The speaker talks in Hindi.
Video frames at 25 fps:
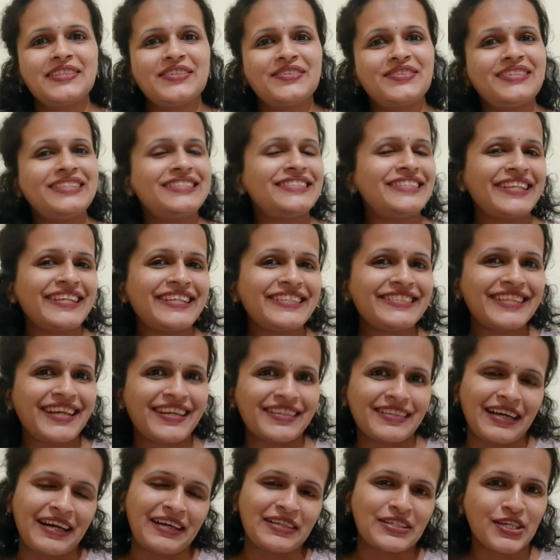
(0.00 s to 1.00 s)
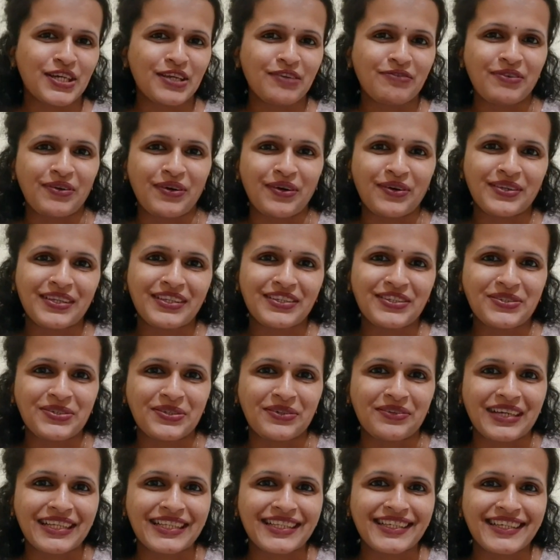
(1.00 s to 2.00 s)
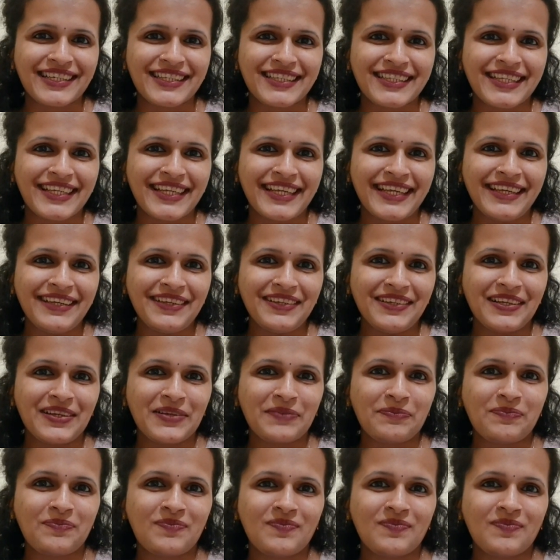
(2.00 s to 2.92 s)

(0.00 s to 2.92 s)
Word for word: तो इसी के साथ आज के ब्लॉग की शुरुआत करते हैं